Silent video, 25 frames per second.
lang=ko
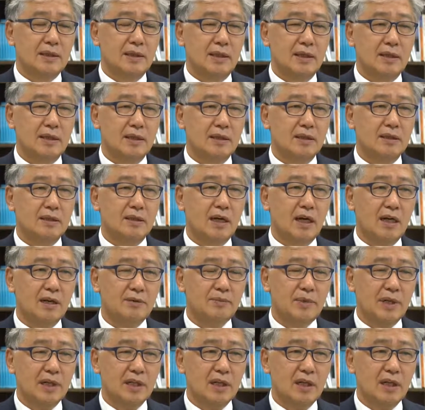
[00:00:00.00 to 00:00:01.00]
예,
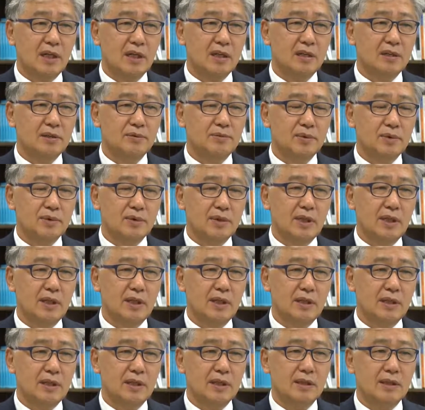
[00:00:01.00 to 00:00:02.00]
그러한 맥락에서
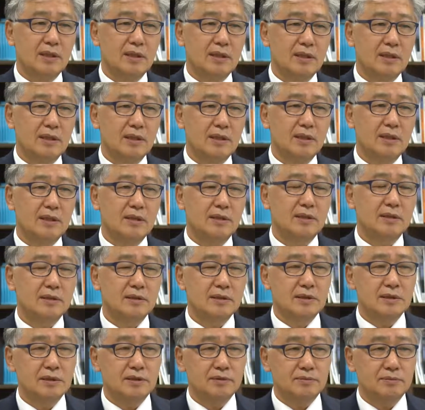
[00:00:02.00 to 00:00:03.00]
볼때 예,
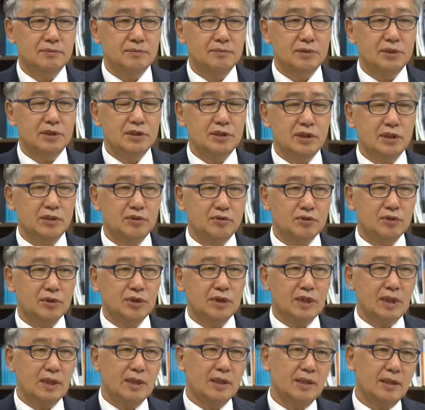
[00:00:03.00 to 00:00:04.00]
지금 민선
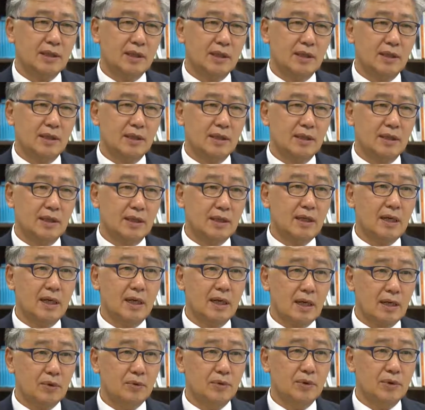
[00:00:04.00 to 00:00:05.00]
6기가 아,
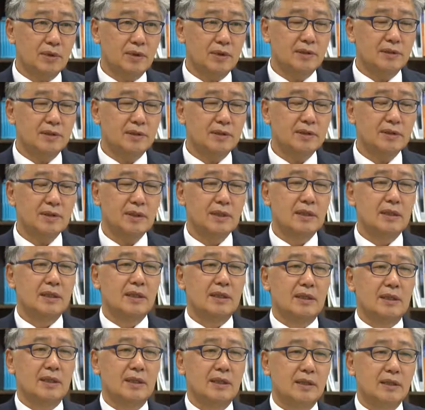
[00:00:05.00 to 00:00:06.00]
해나가고 있는
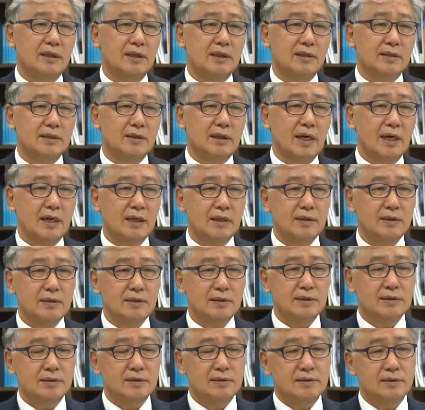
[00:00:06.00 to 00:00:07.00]
예, 그러한
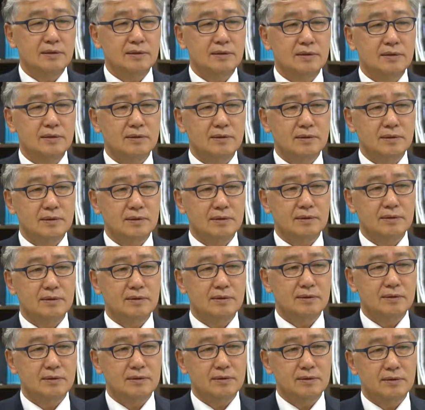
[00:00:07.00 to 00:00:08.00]
음,
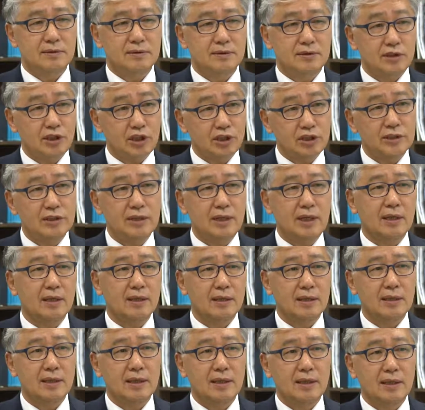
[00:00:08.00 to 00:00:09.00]
그 정책
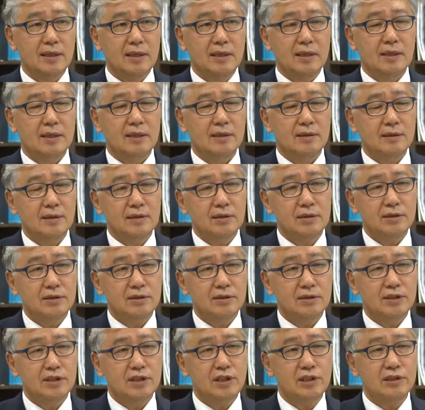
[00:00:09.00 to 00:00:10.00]
예, 그런
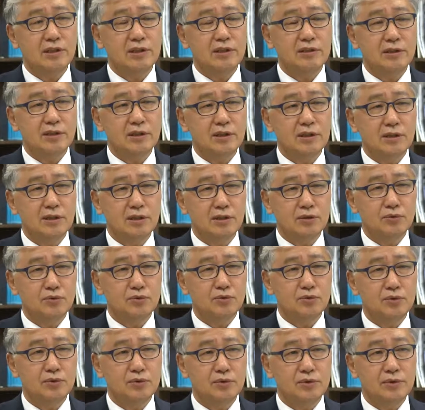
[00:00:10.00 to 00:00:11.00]
어떤 실천적인
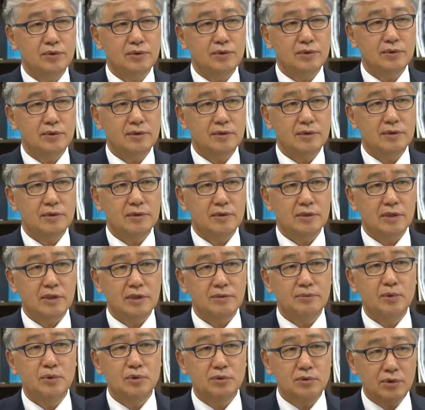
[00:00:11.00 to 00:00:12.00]
연구들을
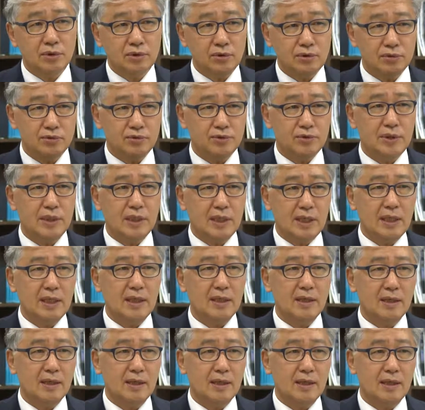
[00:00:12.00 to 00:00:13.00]
기본적으로
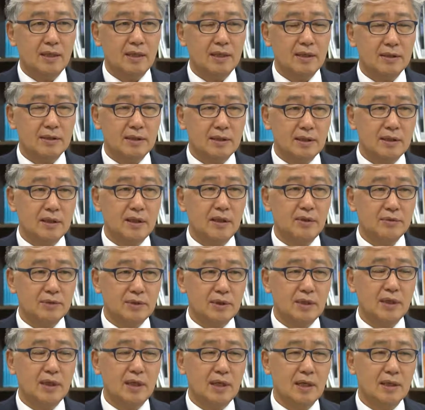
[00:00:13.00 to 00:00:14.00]
수행해야 아, 된다고
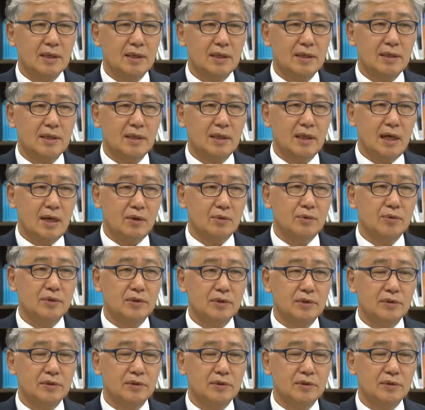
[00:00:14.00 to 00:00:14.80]
생각을 하고